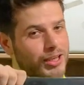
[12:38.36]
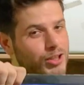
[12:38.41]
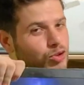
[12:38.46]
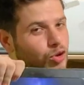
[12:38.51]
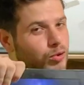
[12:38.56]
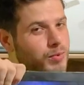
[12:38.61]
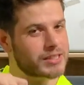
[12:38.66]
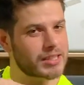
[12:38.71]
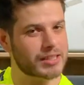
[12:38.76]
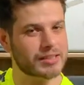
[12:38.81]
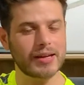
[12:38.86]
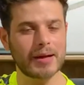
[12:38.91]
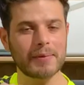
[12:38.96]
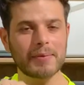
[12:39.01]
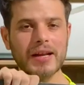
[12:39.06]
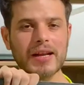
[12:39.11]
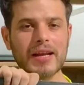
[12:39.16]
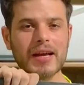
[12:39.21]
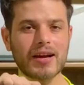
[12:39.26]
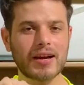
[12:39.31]
लेकिन जो भी
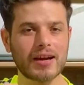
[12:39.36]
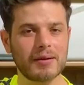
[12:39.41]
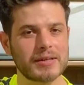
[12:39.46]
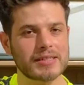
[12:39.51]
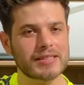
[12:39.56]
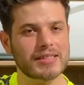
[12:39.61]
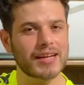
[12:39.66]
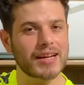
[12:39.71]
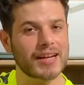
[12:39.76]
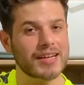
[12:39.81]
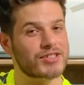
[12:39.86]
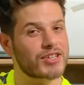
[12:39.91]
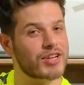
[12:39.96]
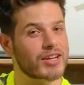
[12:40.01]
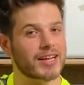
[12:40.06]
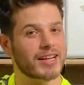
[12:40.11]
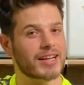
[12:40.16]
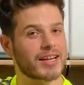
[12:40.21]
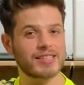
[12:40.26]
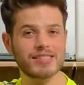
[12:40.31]
सब्सक्राइब करेगा कमेंट करेगा
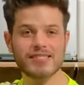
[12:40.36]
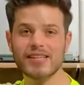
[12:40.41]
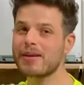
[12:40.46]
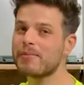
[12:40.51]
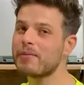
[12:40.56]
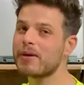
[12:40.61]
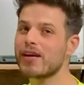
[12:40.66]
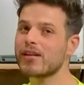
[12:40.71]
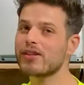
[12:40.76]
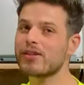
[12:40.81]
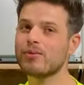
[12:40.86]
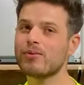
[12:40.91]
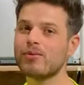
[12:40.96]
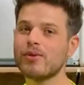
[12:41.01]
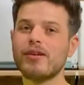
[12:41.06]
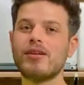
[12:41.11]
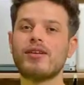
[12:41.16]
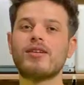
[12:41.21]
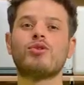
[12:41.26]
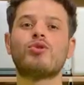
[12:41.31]
शेयर करेगा जैसे कि मैं कहता हूँ
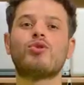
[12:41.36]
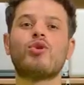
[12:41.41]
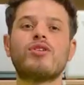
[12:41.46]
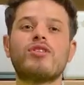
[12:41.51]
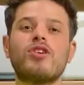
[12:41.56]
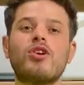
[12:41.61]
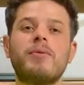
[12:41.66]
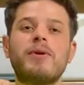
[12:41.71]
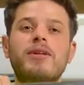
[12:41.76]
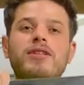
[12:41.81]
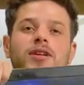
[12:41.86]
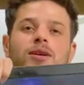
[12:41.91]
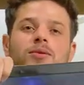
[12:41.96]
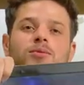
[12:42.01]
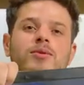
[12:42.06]
हाँ। दो हजार रुपए